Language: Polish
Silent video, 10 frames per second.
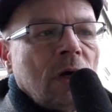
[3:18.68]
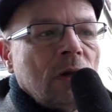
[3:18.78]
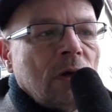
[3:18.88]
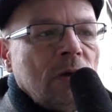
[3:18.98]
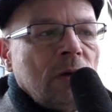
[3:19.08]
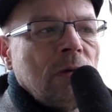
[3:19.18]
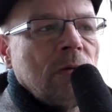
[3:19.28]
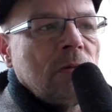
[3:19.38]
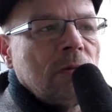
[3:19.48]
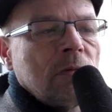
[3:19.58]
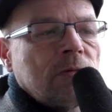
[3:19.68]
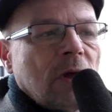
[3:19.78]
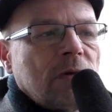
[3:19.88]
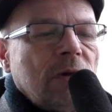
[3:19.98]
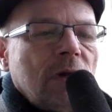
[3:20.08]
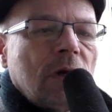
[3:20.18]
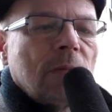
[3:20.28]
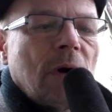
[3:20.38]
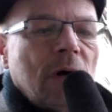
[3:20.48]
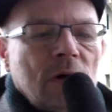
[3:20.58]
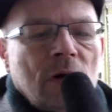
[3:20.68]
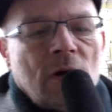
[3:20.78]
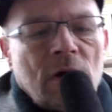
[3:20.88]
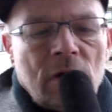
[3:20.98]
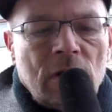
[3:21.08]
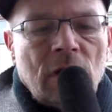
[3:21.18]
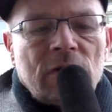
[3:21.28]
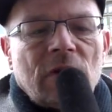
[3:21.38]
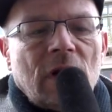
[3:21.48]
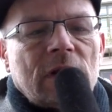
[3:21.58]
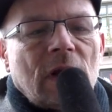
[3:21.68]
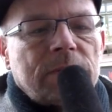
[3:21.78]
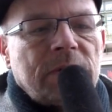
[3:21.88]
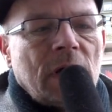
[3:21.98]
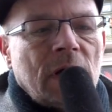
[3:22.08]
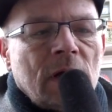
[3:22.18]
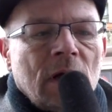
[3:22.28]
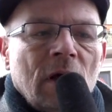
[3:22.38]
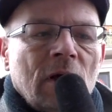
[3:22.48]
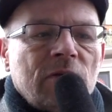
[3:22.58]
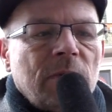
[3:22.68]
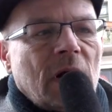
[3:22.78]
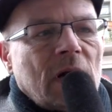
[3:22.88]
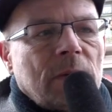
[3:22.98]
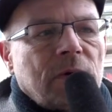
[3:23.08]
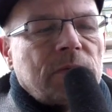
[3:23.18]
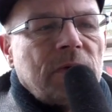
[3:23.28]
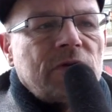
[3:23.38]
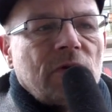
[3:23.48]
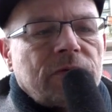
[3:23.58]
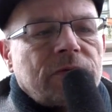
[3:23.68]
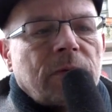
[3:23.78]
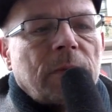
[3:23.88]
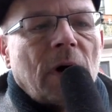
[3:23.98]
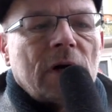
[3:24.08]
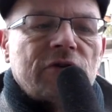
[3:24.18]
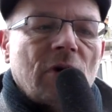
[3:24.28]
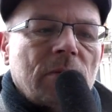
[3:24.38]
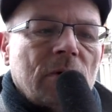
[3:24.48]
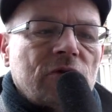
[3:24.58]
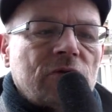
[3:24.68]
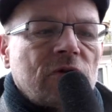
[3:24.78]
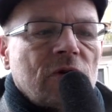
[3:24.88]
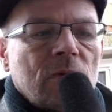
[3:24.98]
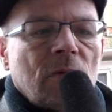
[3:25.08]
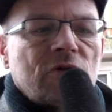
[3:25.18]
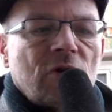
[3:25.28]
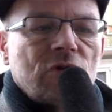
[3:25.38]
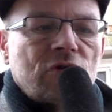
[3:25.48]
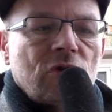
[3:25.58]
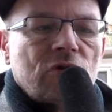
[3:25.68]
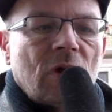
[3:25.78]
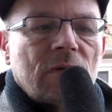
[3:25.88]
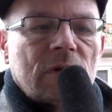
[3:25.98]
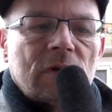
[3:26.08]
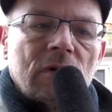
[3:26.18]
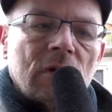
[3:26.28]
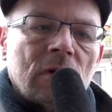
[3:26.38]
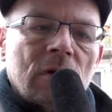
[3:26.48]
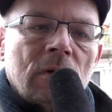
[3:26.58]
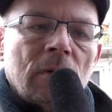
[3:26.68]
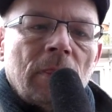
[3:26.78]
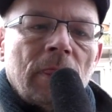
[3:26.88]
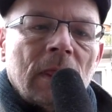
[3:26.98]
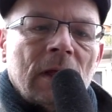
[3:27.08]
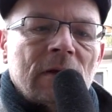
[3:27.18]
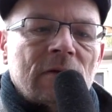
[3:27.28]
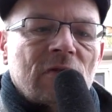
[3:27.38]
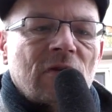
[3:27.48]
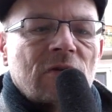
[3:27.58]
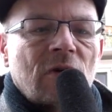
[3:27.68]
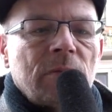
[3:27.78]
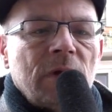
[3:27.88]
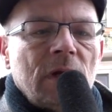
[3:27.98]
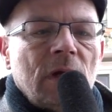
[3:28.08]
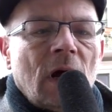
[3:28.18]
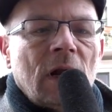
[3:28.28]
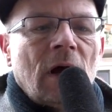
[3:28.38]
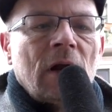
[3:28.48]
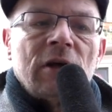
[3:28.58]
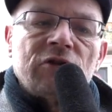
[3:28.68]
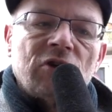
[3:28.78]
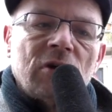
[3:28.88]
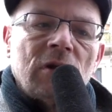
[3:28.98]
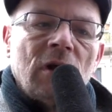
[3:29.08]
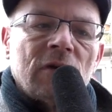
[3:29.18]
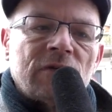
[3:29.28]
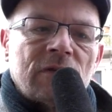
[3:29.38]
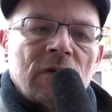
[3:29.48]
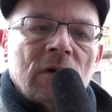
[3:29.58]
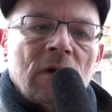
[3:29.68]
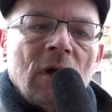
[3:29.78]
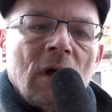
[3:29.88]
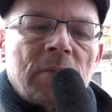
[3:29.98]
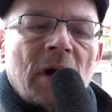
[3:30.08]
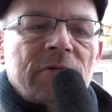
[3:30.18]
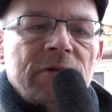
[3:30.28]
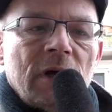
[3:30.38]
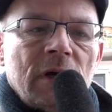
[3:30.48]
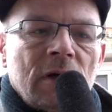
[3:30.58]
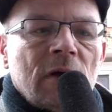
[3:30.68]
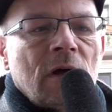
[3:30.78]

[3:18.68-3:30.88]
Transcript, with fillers: No i w tej chwili chyba jest na etapie zbierania podpisów, poparcia, bądź y, może już, już nawet y, y, to, co zrobili, ale, ale jeszcze nie jest prawnie